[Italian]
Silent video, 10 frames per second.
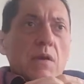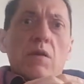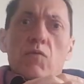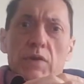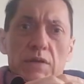
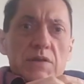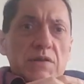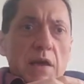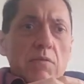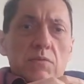E quindi
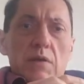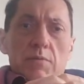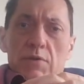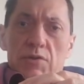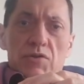se è un
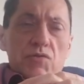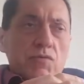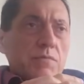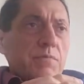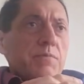tipo di
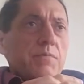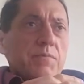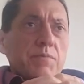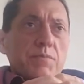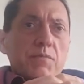Gesù,
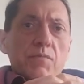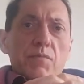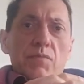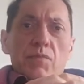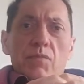
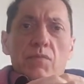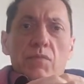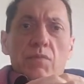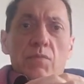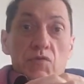
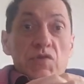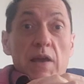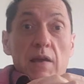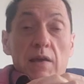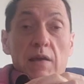
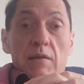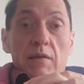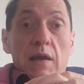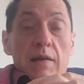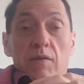Mosè
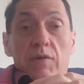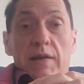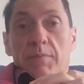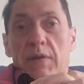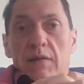
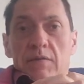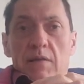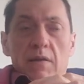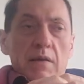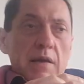
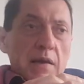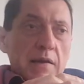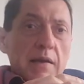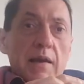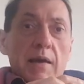allegoricamente è
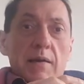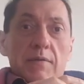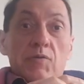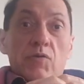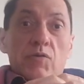anche
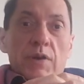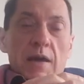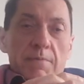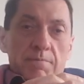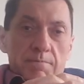la
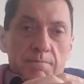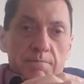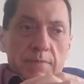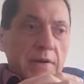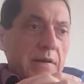Torah
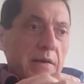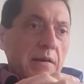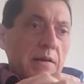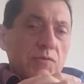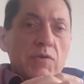
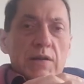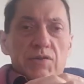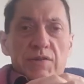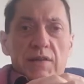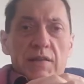perché la Torah
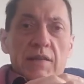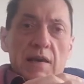ci è stata